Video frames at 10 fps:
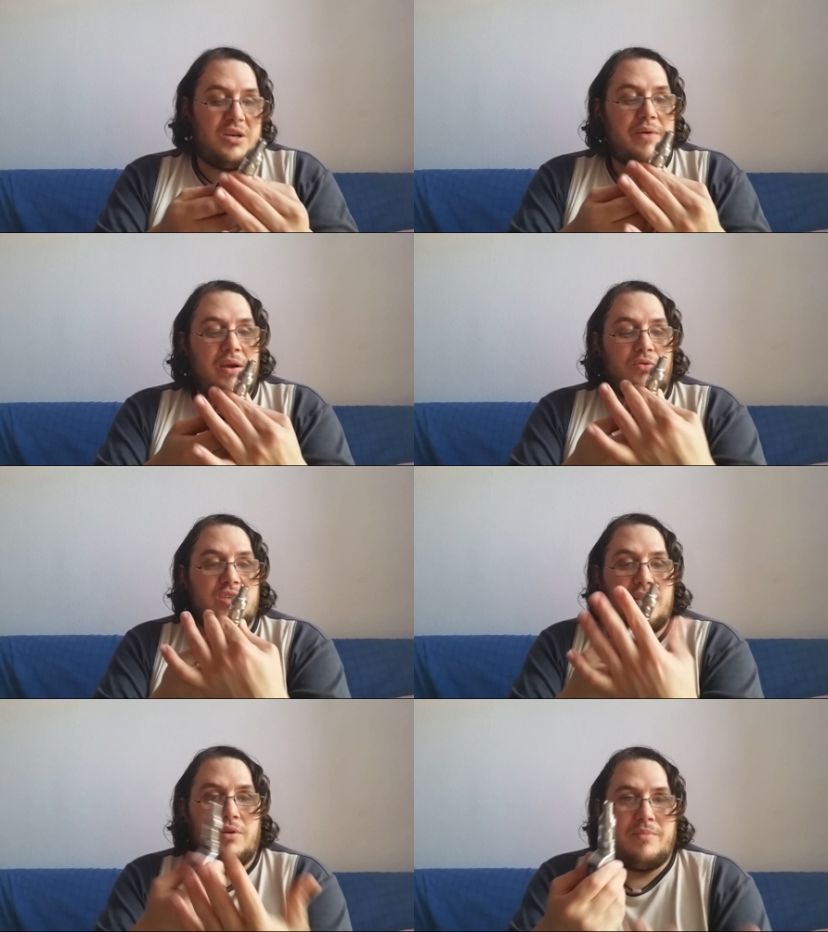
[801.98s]
Yo la vengo
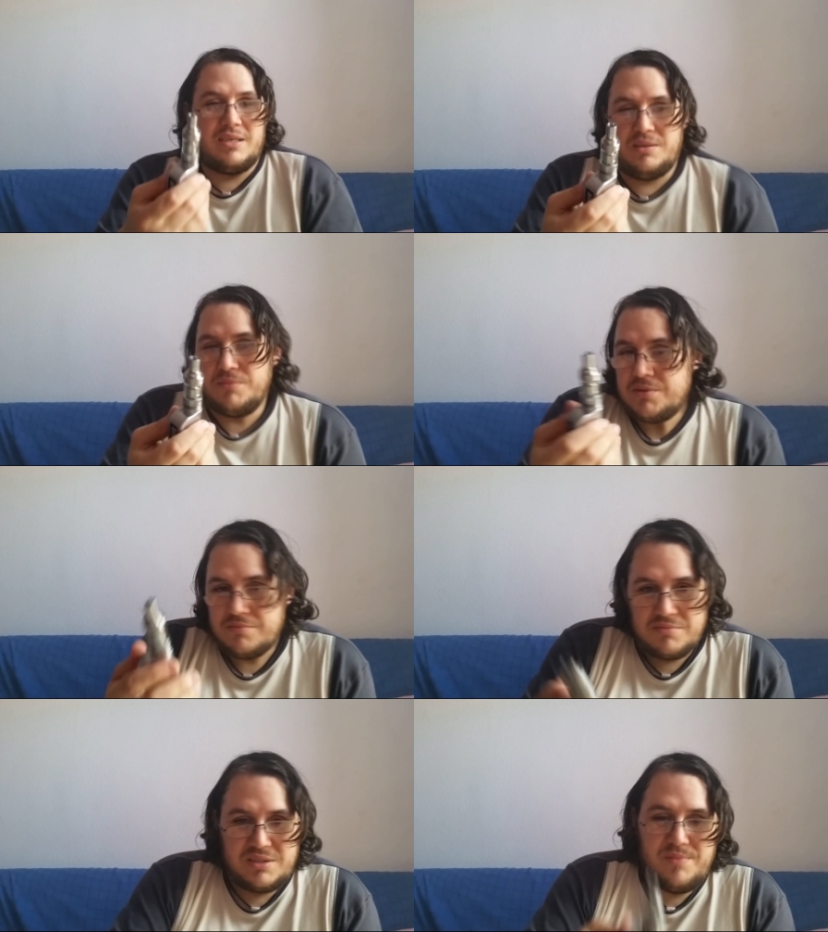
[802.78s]
usando al máximo,
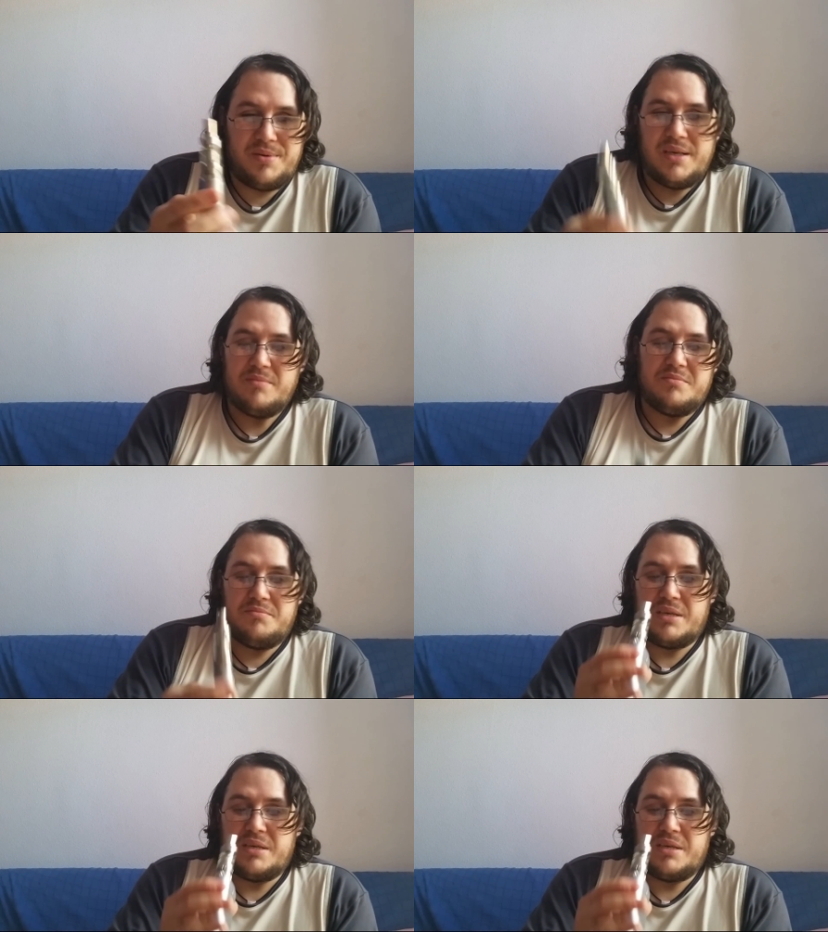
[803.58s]
siempre.